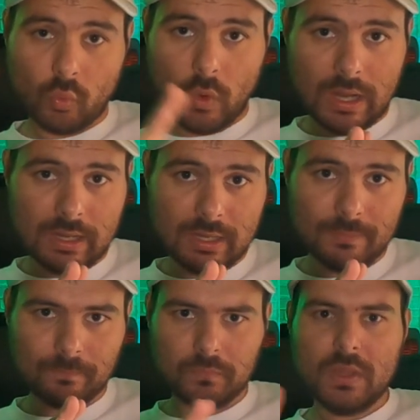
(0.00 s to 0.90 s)
Wall.
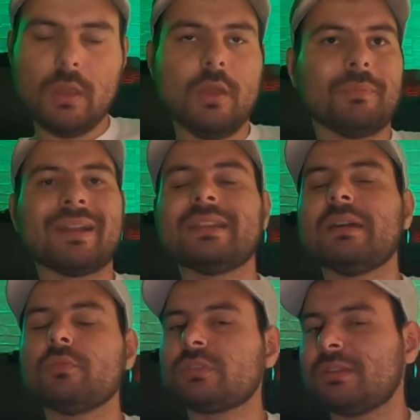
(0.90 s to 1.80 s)

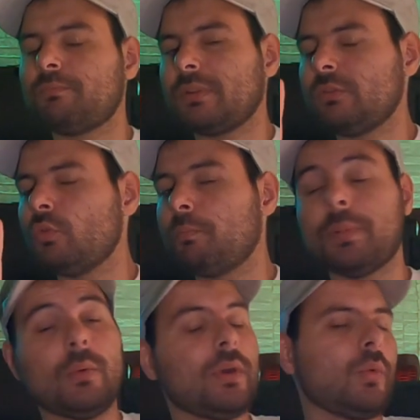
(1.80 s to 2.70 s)
Parliamo sempre di un
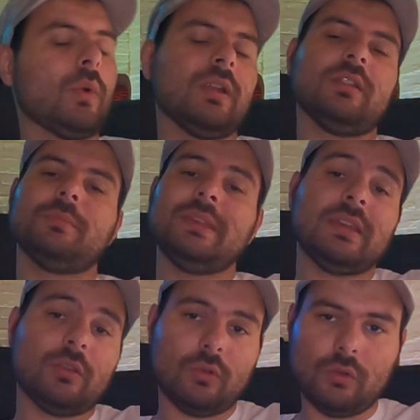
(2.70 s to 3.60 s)
Power Wall
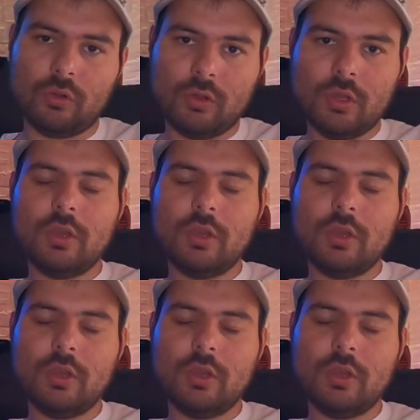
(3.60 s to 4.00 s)
piccolo.